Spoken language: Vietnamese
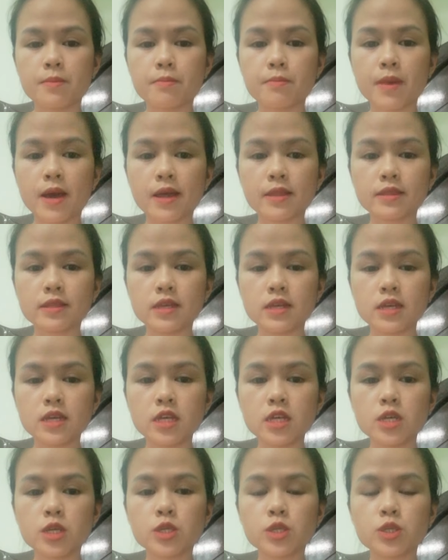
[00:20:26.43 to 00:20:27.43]

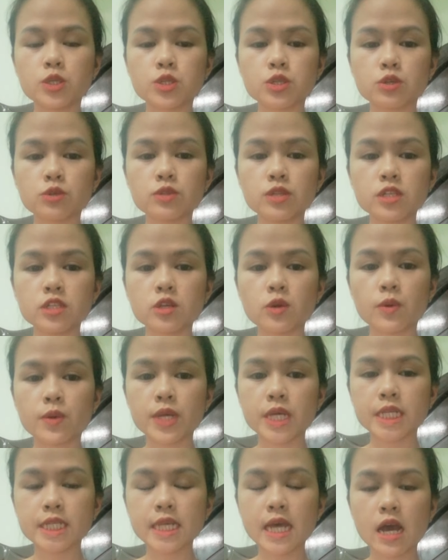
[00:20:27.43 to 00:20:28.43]
많이 주는
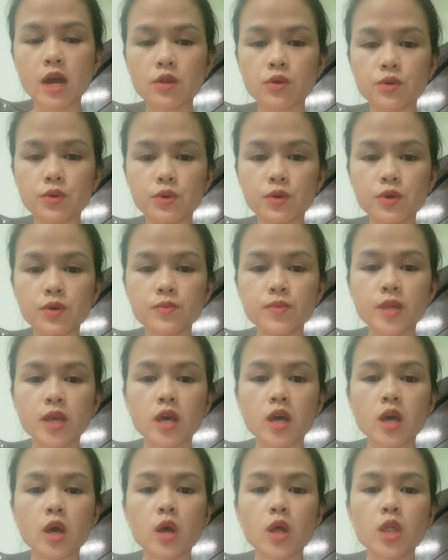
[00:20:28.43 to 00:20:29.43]
회사로
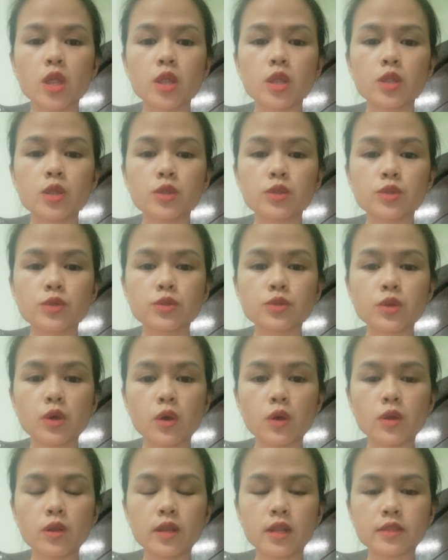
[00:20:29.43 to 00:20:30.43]

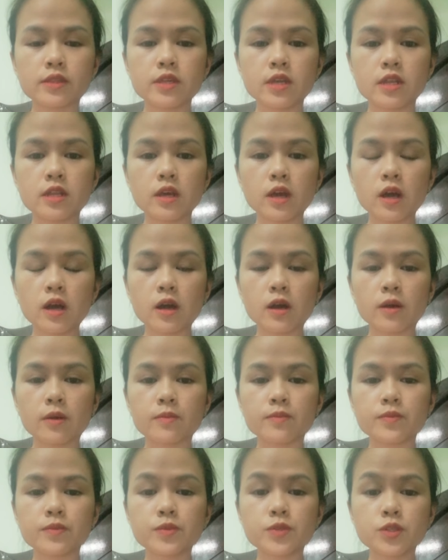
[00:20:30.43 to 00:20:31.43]
thôn là tiền hò
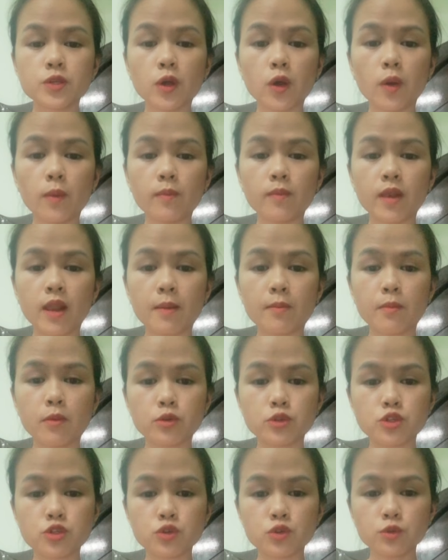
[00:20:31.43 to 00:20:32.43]
chôm là một
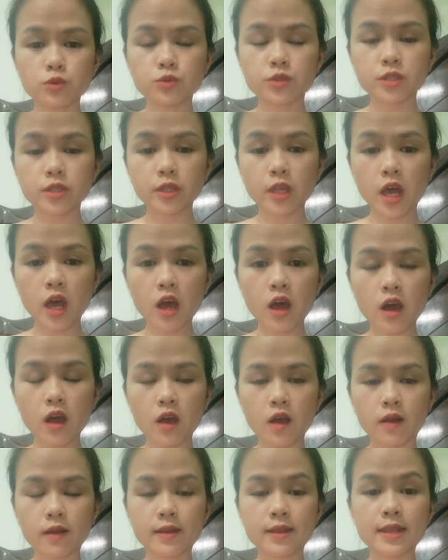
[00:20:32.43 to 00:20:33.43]
chút
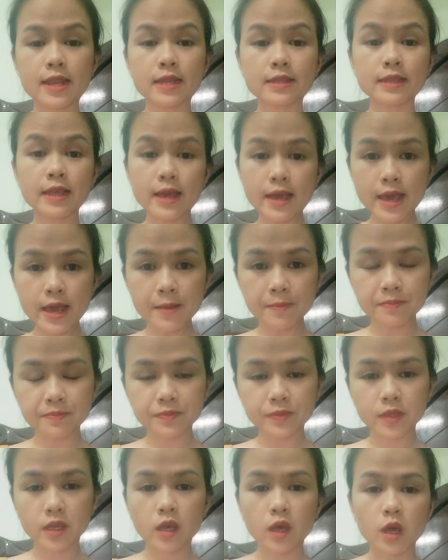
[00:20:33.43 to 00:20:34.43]
thơ là thêm
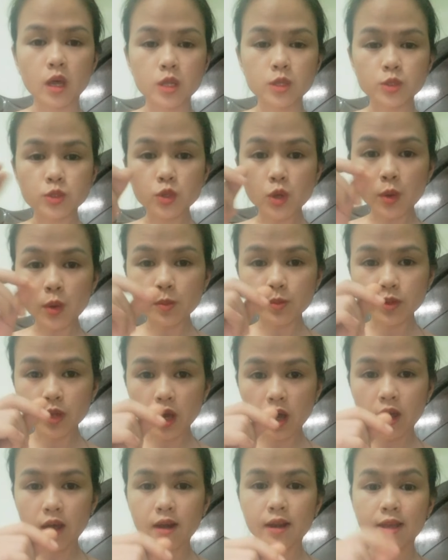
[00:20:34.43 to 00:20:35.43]
chôm
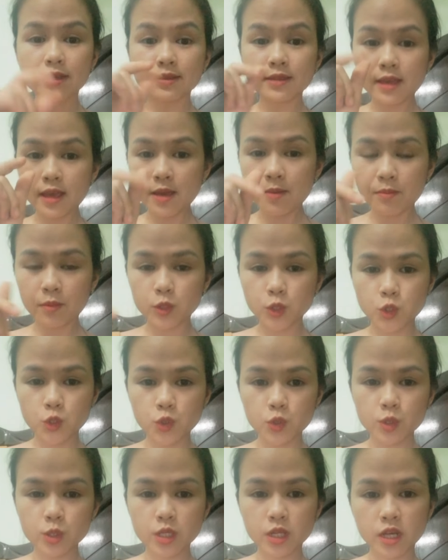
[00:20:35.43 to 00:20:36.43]
thơ là thêm một
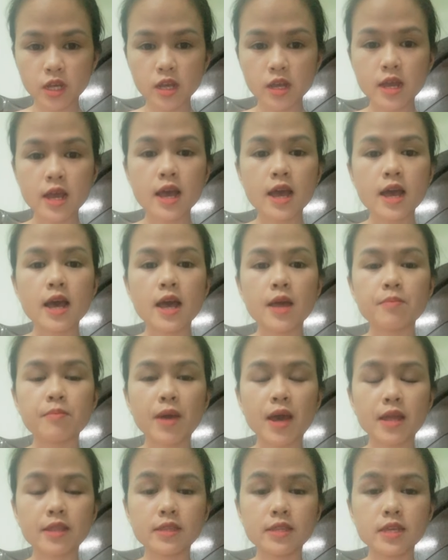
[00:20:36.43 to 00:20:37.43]
chút ha
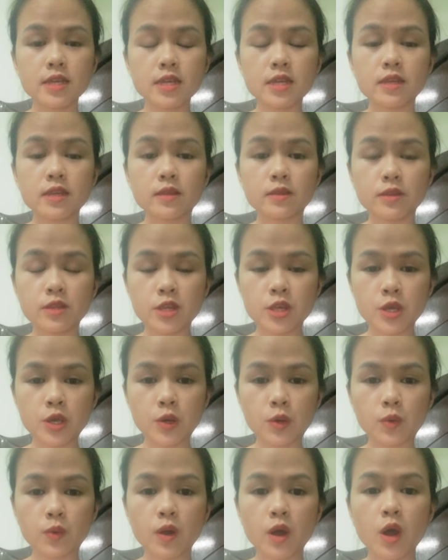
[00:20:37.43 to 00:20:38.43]
mà ni
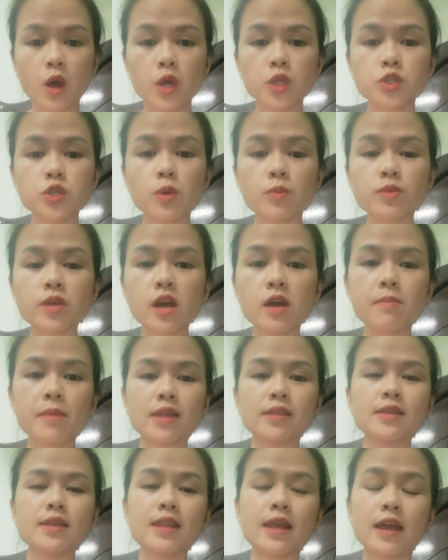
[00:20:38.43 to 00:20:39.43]
nhiều chôm thơ mà
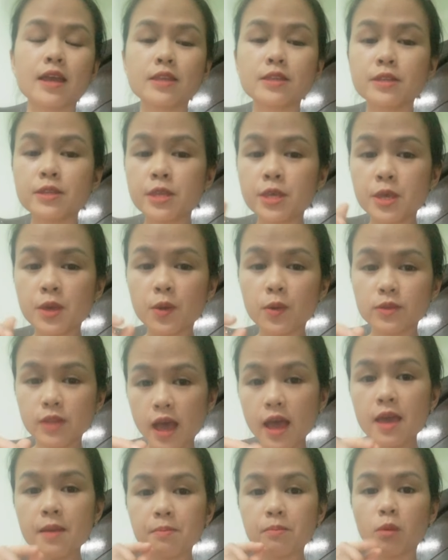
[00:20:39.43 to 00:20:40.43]
ni là nhiều
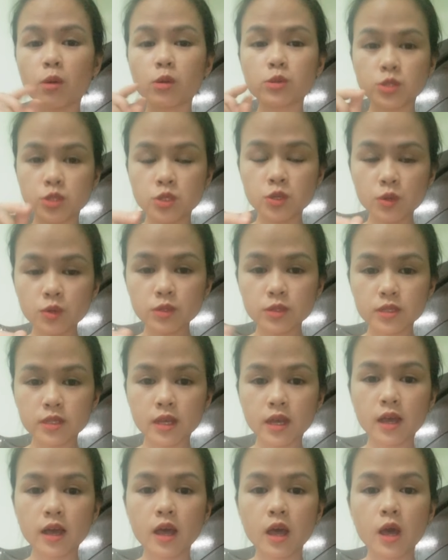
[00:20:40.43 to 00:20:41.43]
thêm một chút
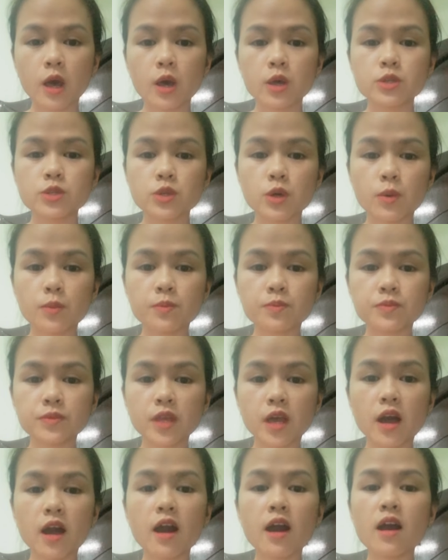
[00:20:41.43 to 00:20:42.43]
ha chôm
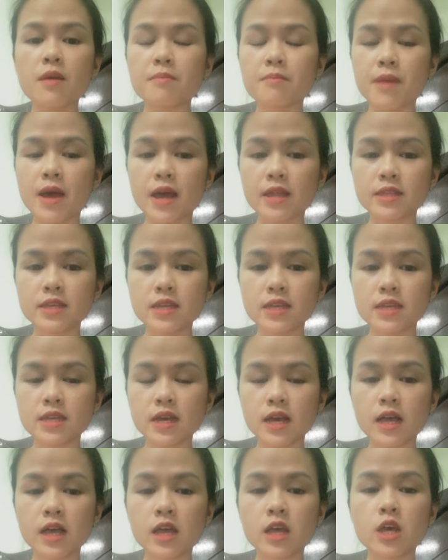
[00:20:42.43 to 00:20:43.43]
thơ mà ni
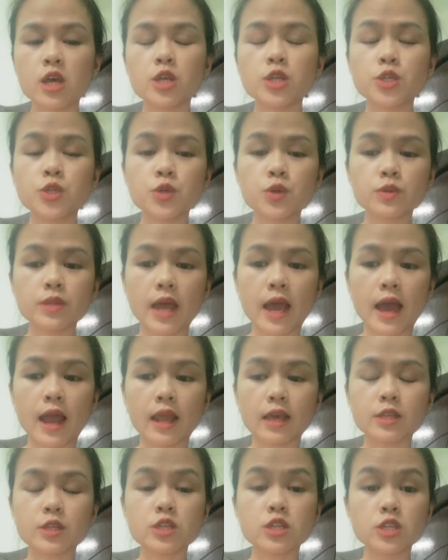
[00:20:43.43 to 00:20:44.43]
ha chú ta
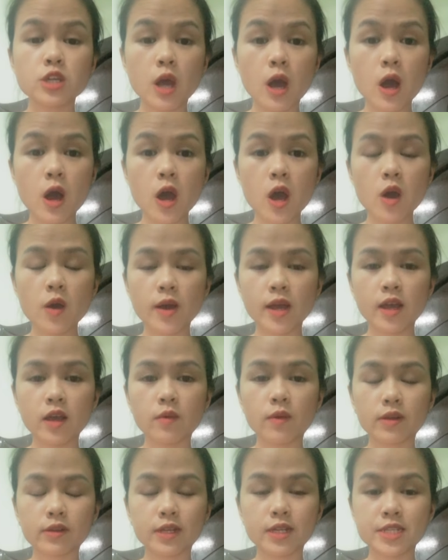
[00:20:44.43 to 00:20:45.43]
cho ha
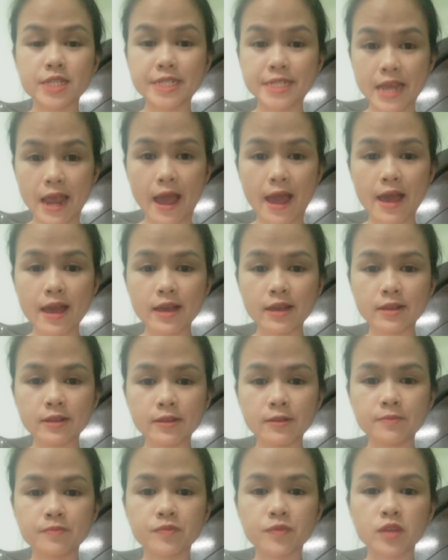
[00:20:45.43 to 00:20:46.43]
hoặc là trả
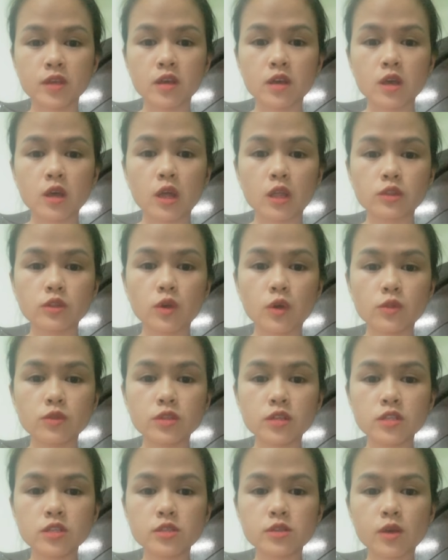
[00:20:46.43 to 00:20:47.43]
ha
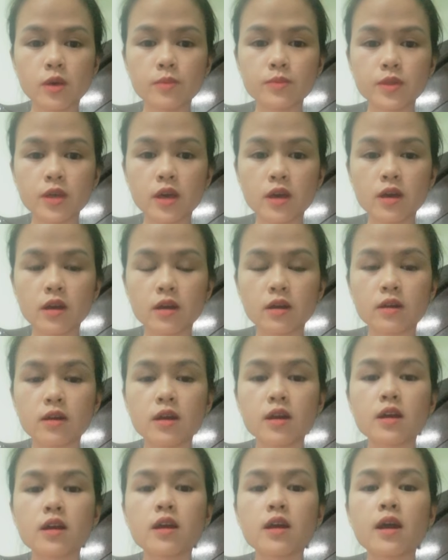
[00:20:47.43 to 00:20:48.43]
또는 좀더
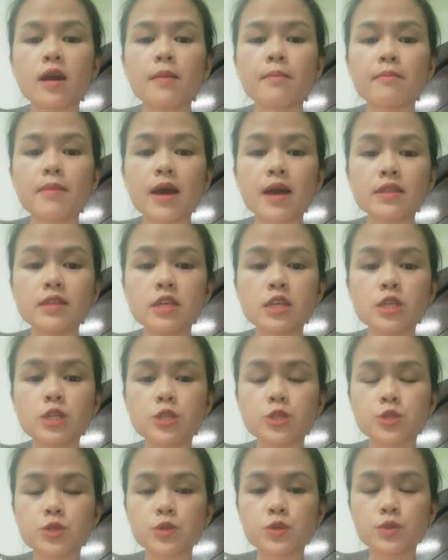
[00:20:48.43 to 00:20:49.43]
많이
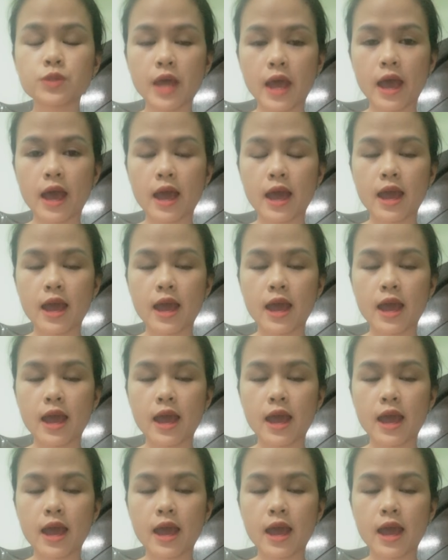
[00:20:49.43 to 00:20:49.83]
주다